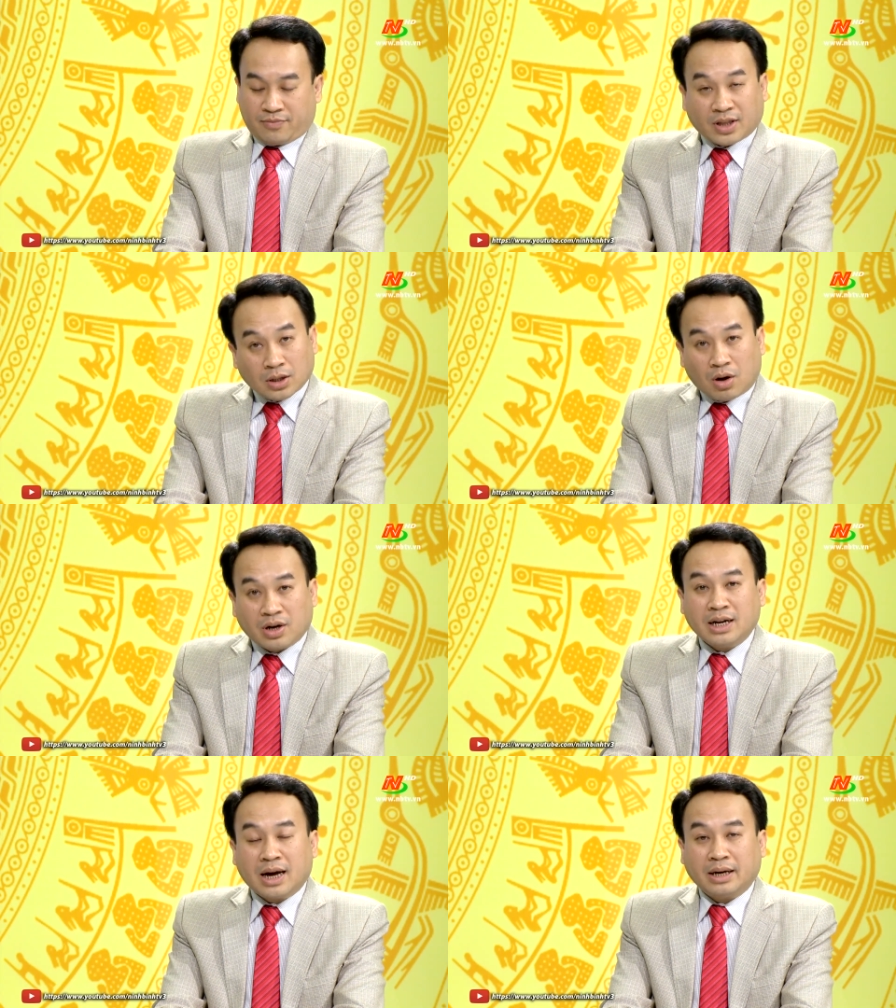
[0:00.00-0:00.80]
Và từ
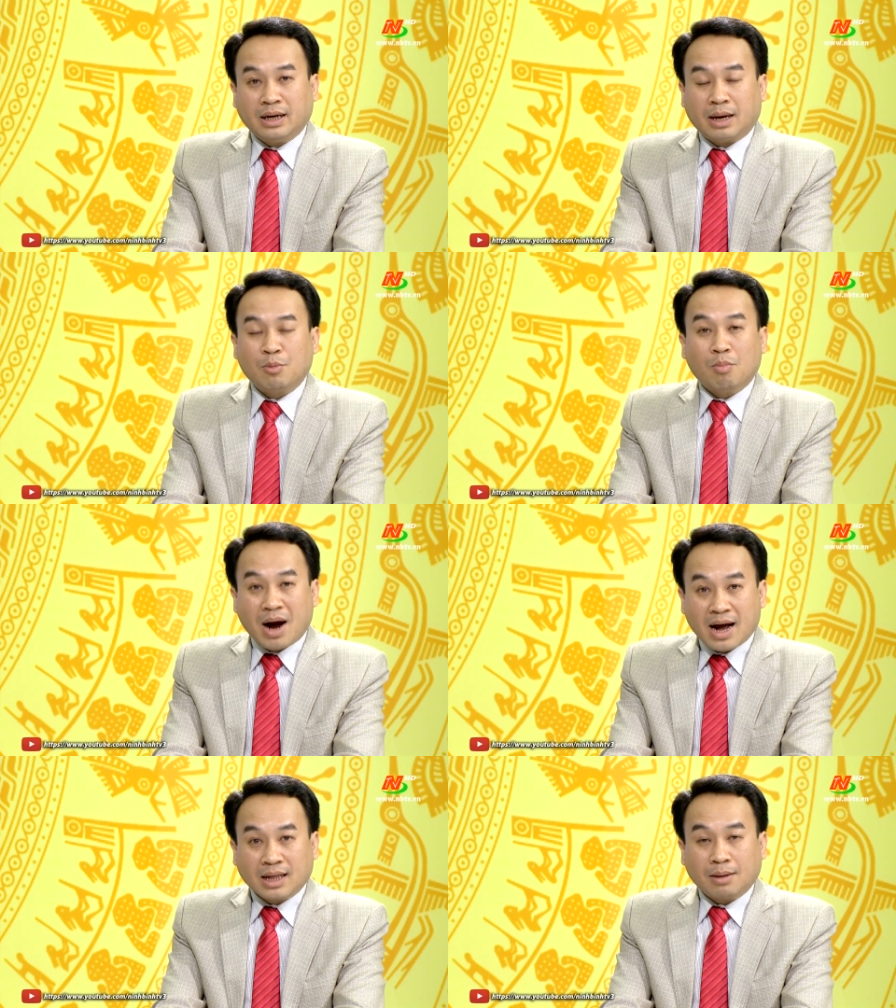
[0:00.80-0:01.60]
đó đến nay, ngày
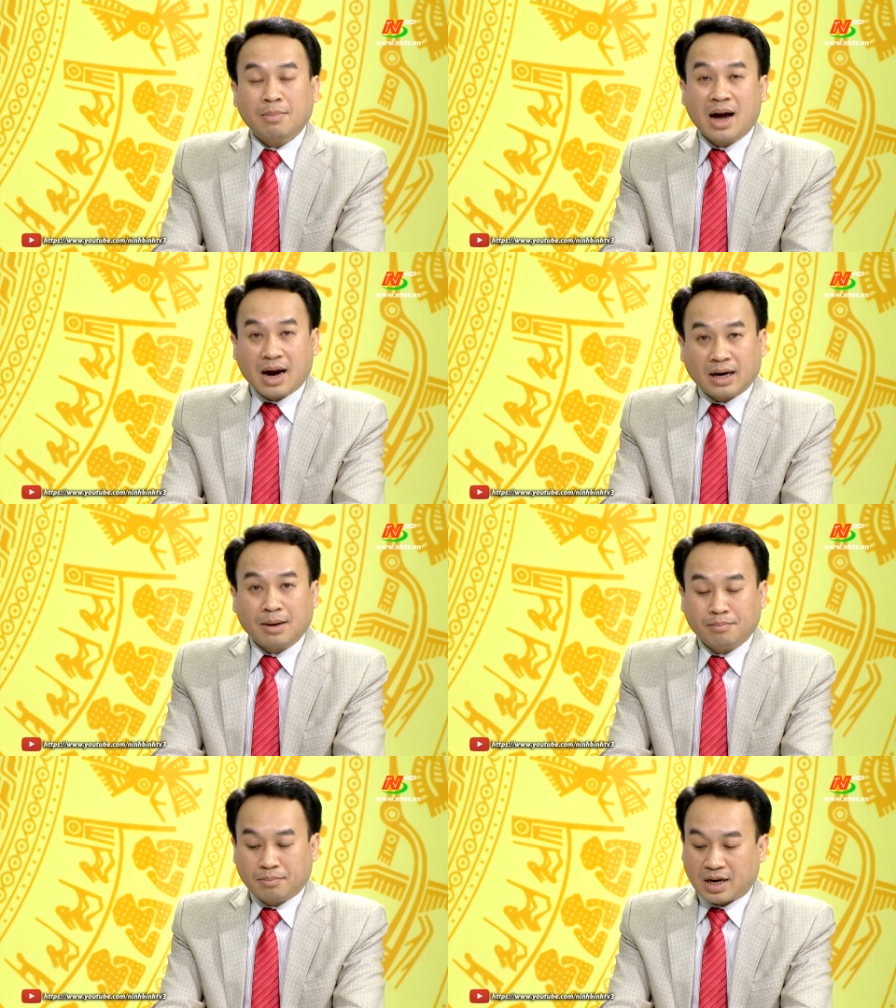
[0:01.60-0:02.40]
3 tháng 3 hàng
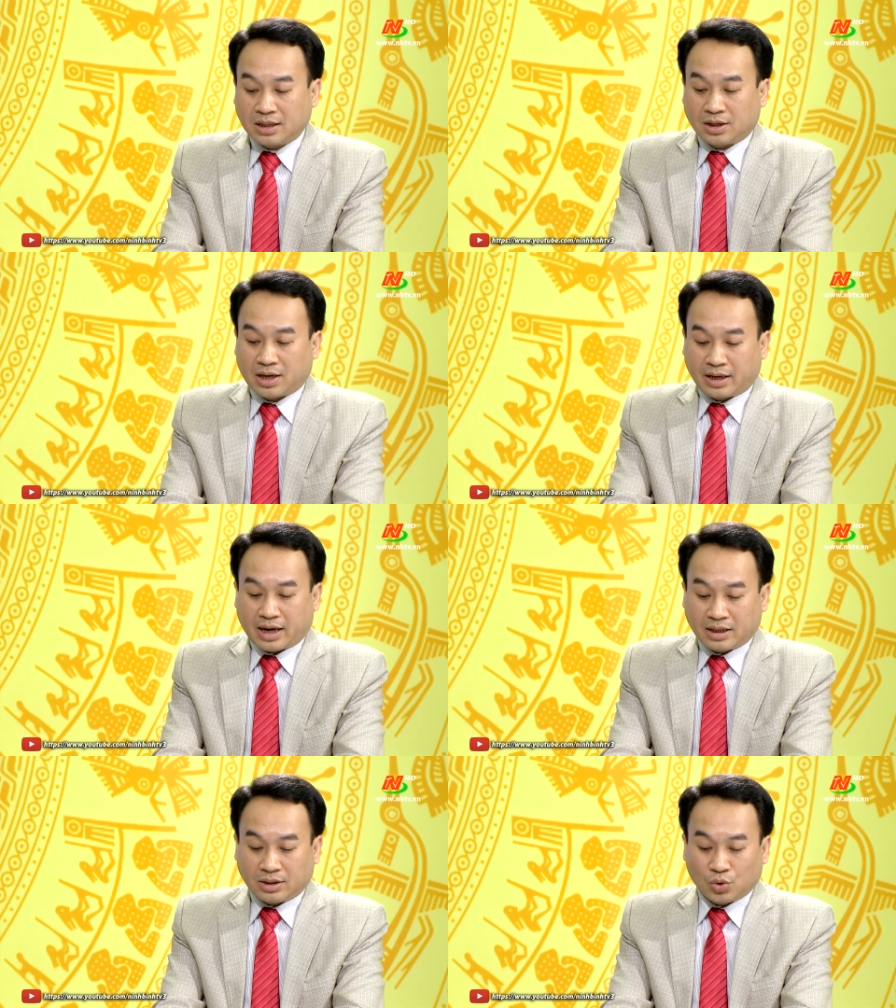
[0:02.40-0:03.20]
năm đã trở thành
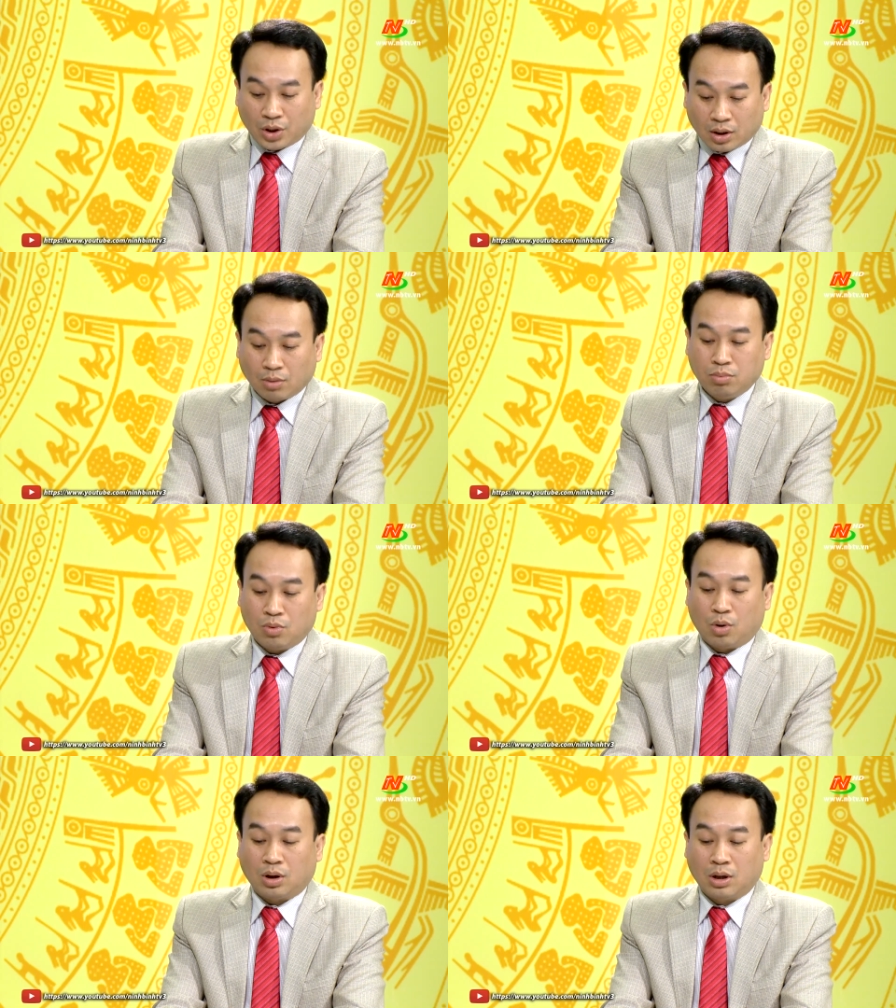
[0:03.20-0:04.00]
ngày truyền thống
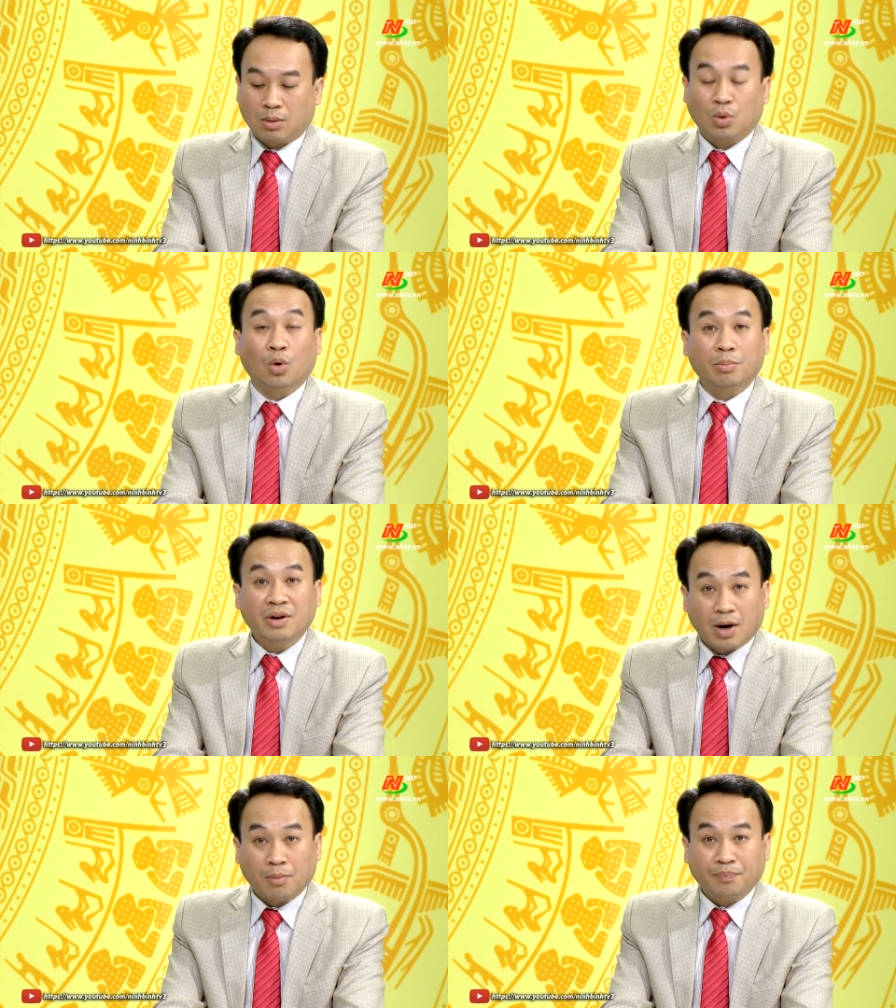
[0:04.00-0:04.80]
của lực lượng Bộ đội
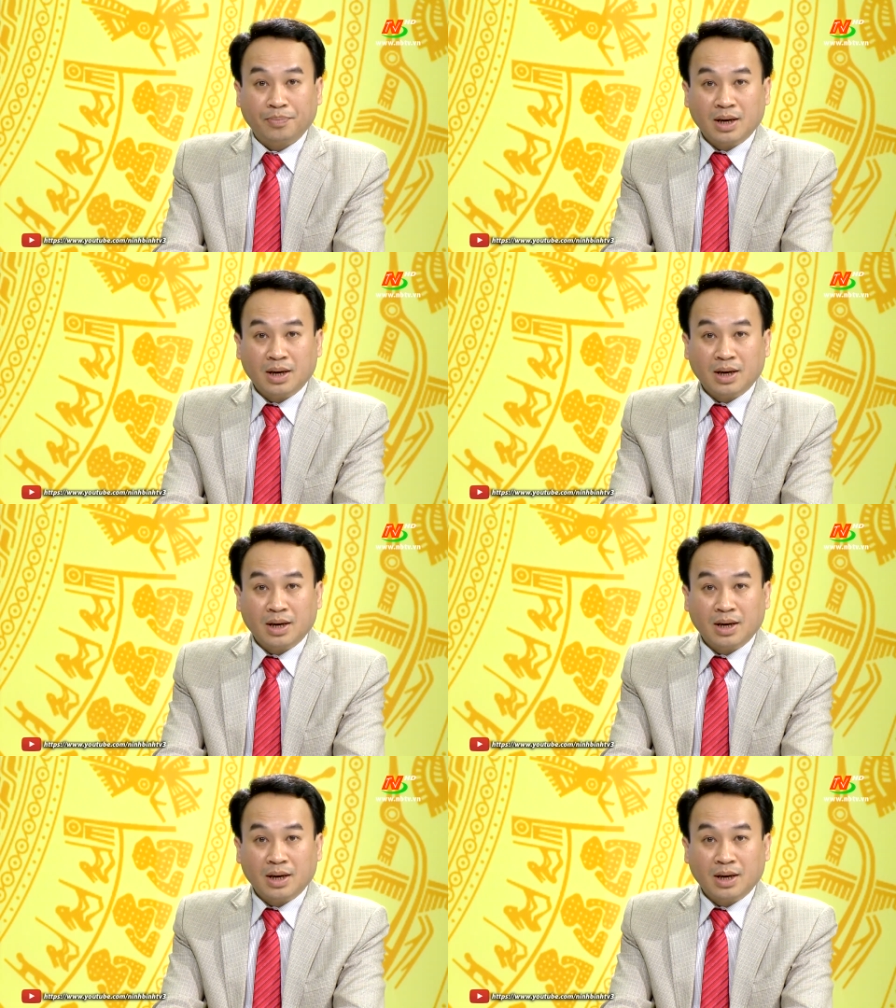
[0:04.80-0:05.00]
Biên phòng.